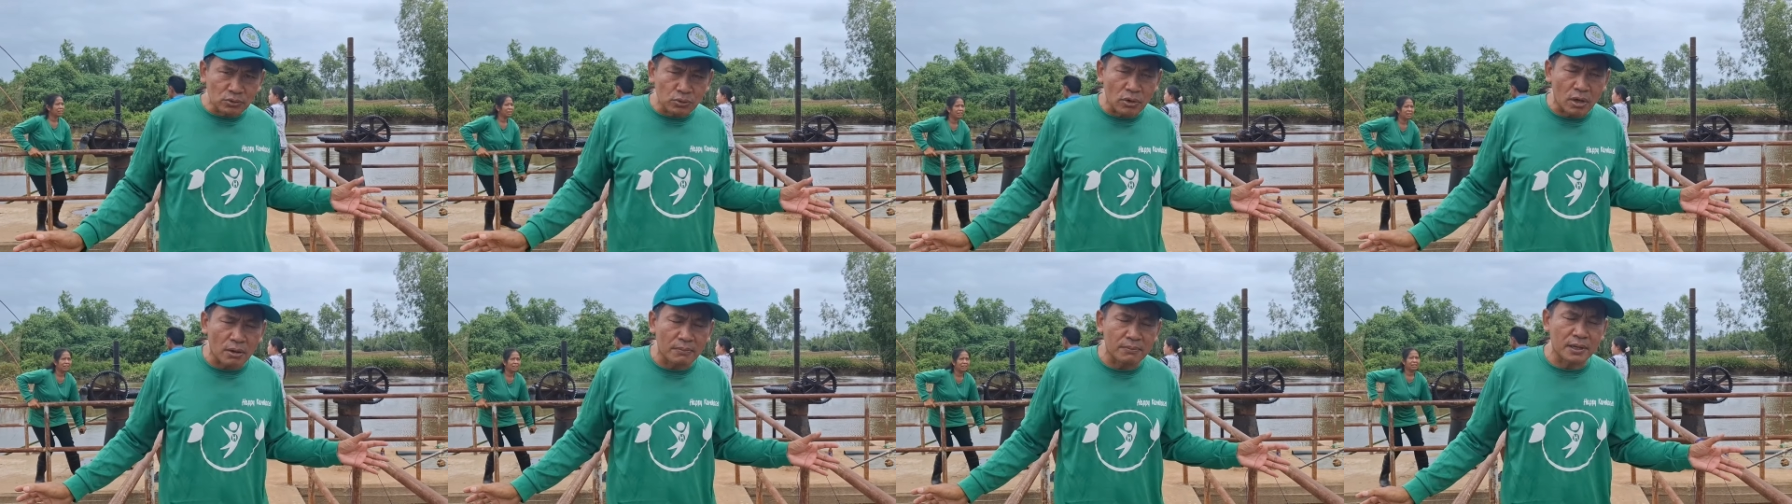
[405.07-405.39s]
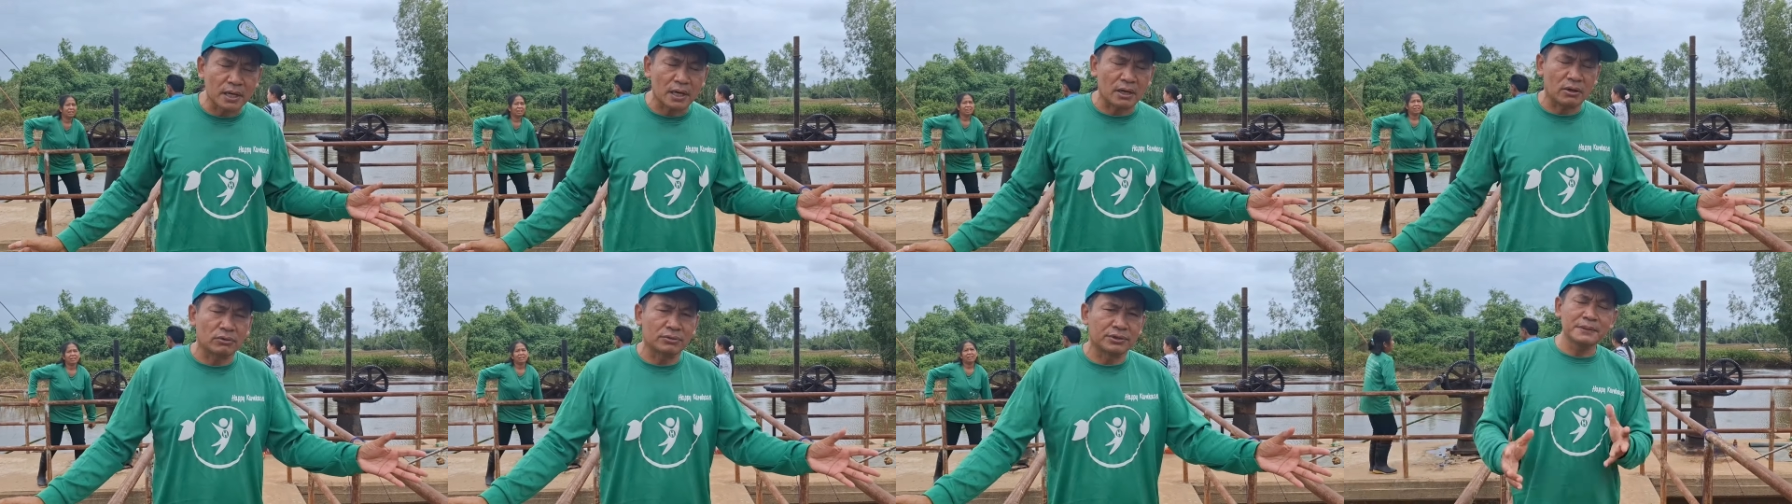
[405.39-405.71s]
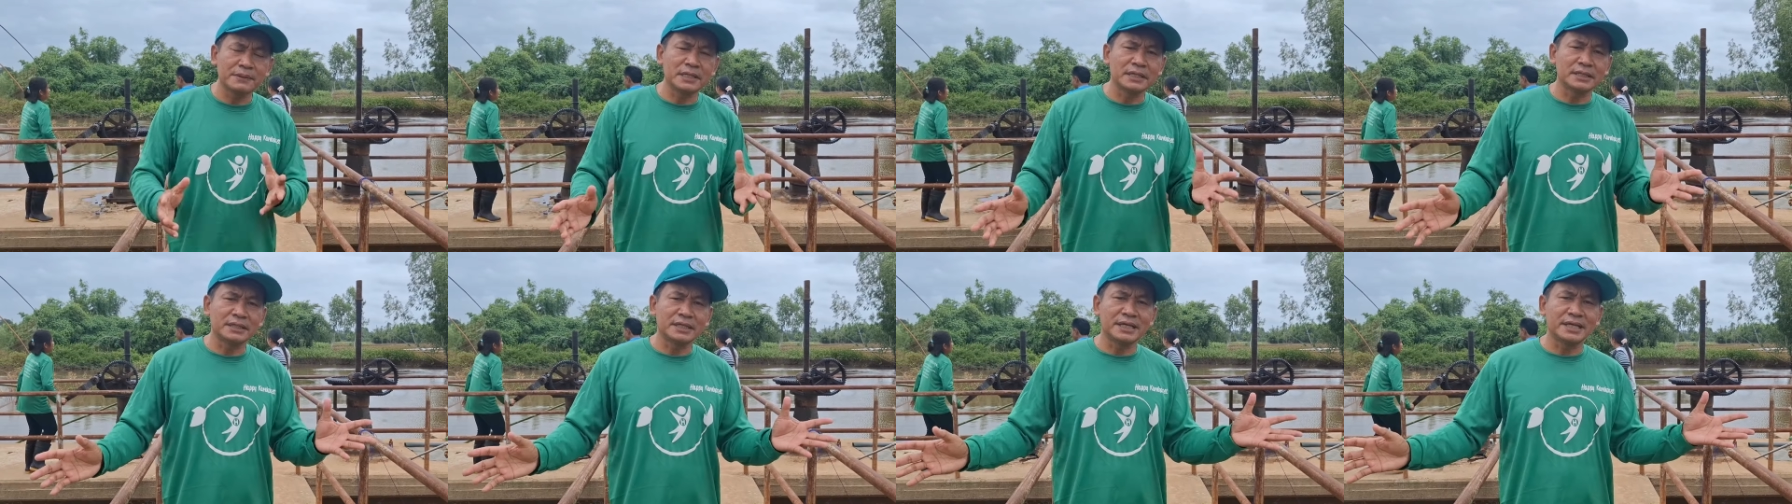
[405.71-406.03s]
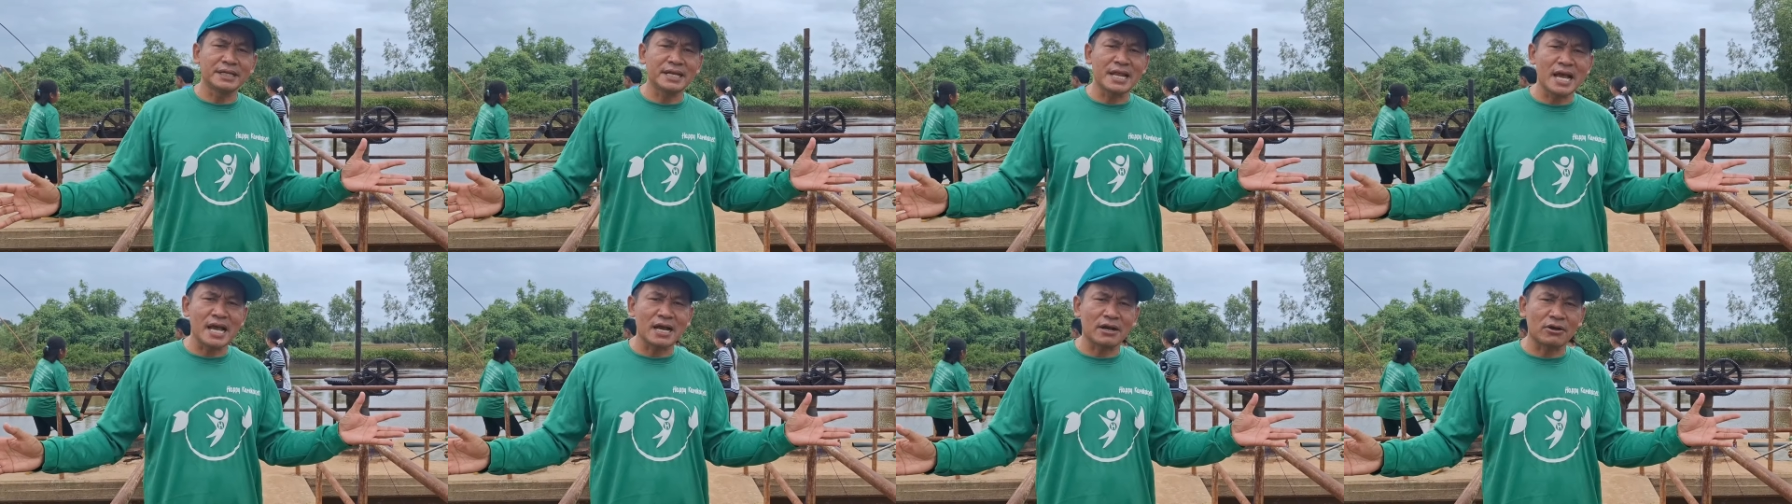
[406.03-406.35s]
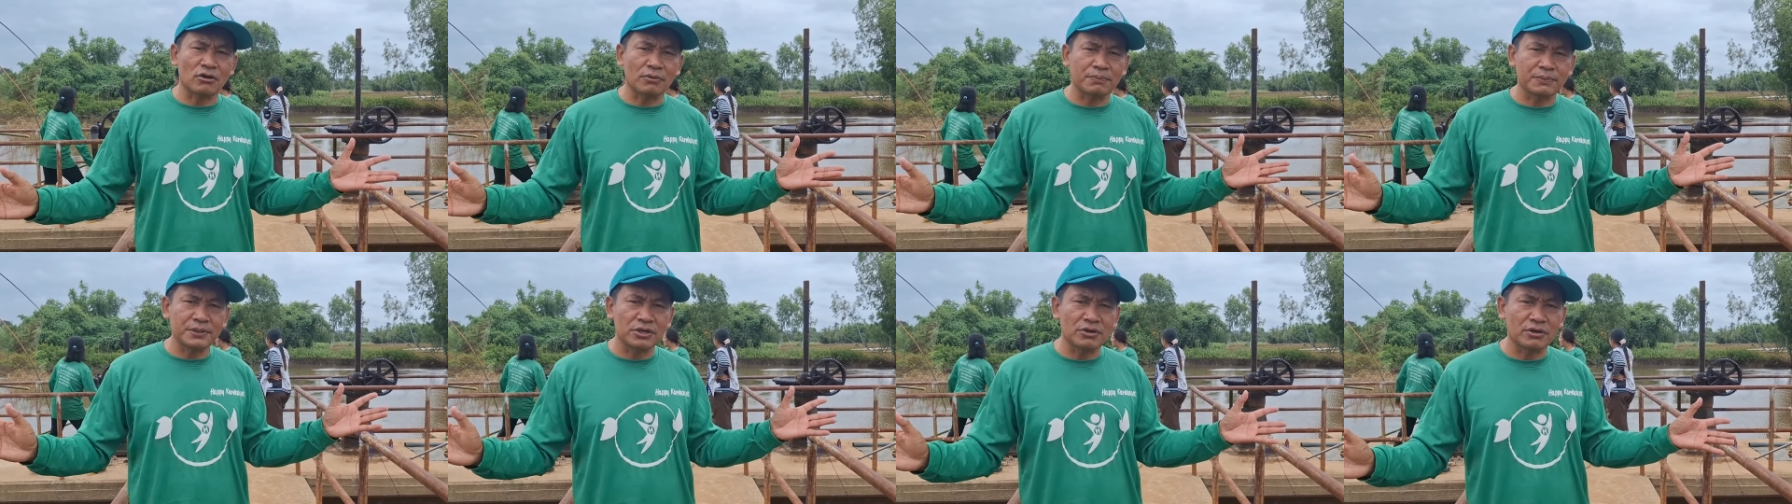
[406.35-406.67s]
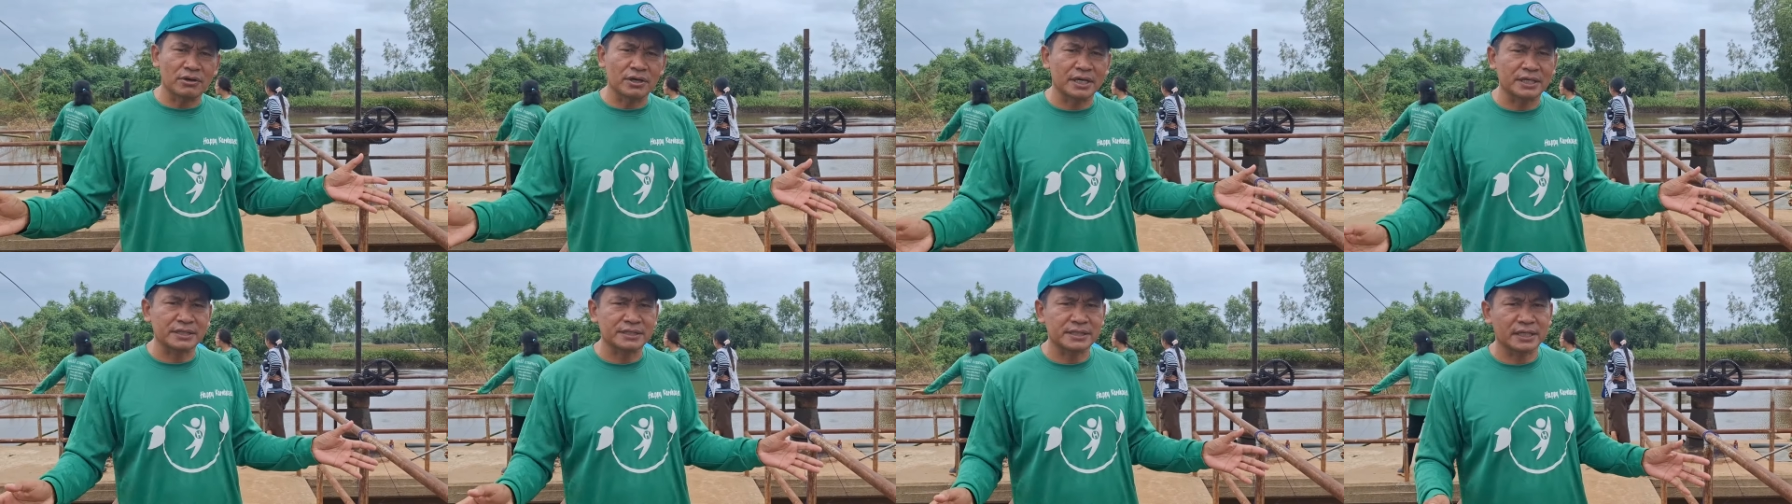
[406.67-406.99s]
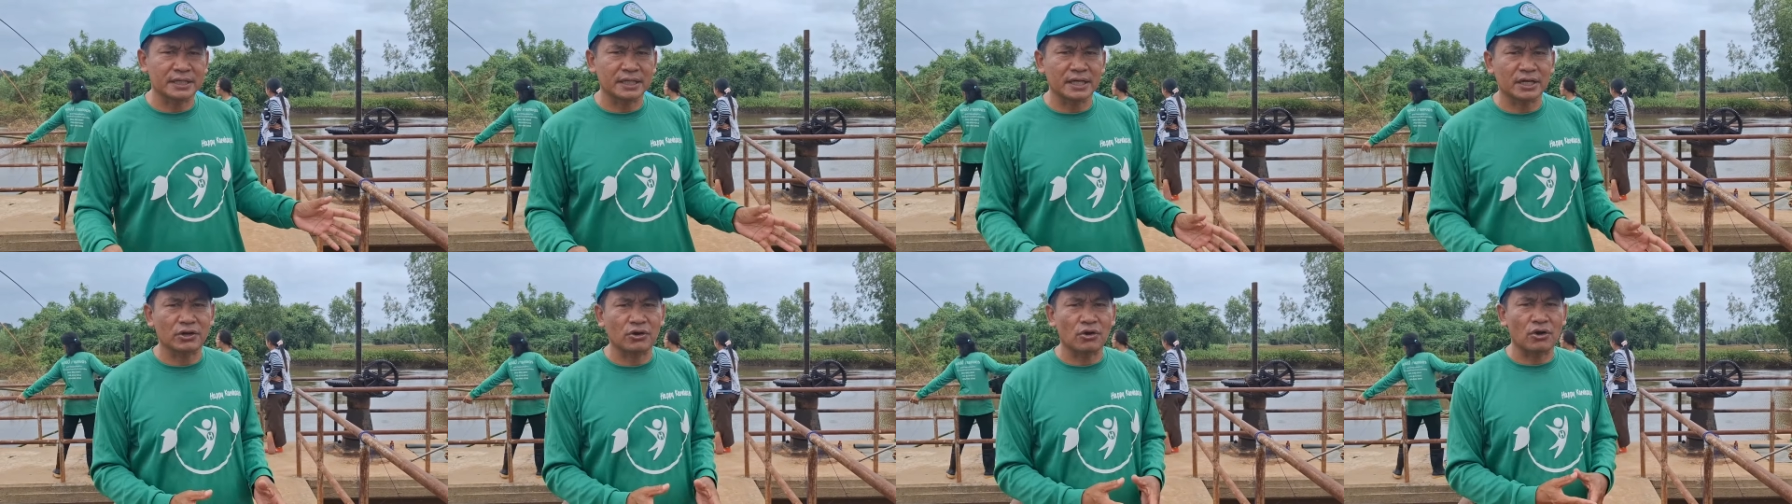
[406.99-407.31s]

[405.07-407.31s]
ท่วมเขาพื้นที่หน้าของพี่น้องเกษตร